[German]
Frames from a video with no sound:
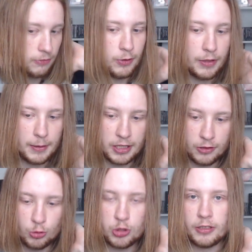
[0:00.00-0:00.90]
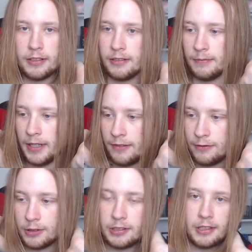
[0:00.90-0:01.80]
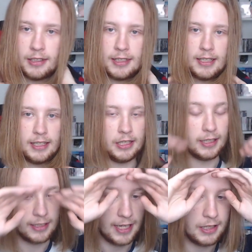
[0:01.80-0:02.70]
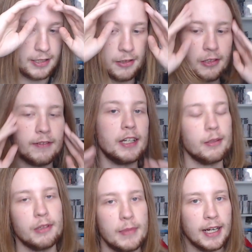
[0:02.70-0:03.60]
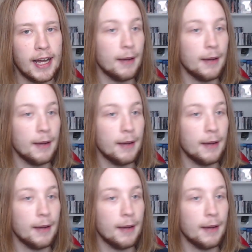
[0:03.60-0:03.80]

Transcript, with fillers: Wie oft habe ich jetzt duschen in diesem einen Wort gesagt? Sieht richtig hässlich aus, ich weiß, aber ist mir egal.